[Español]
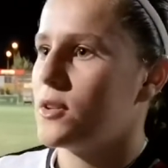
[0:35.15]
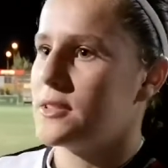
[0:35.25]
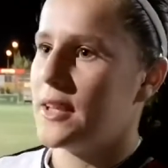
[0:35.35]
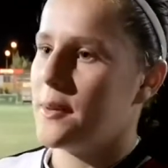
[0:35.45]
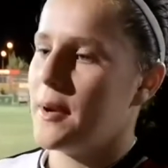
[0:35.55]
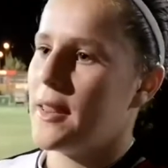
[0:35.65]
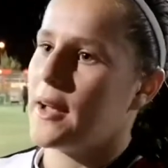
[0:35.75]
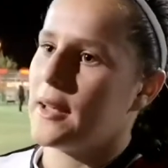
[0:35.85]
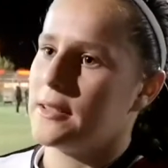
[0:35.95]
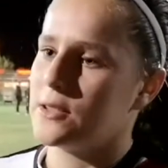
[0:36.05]
Sí que es verdad
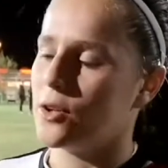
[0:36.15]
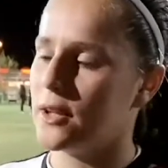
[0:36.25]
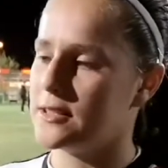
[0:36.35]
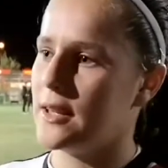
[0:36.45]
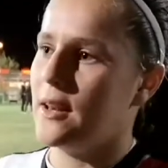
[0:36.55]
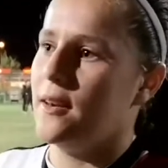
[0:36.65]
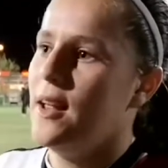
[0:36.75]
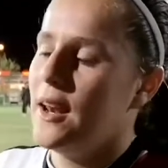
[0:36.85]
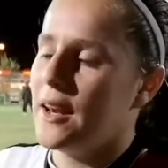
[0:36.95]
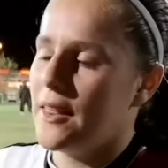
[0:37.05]
que eso es el
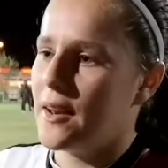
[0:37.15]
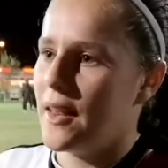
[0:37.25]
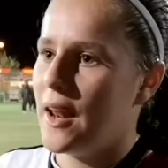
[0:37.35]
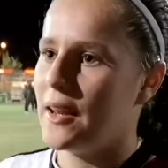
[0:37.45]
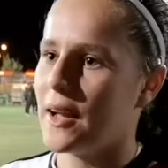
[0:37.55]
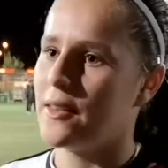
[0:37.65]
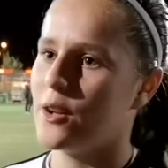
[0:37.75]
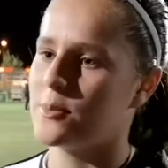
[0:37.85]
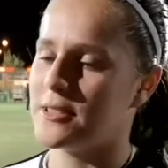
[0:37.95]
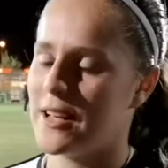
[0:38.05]
líder de la liga, de
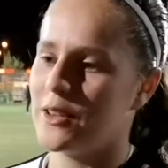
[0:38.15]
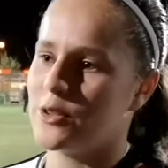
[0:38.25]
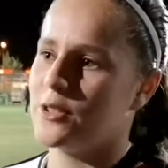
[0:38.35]
los más altos,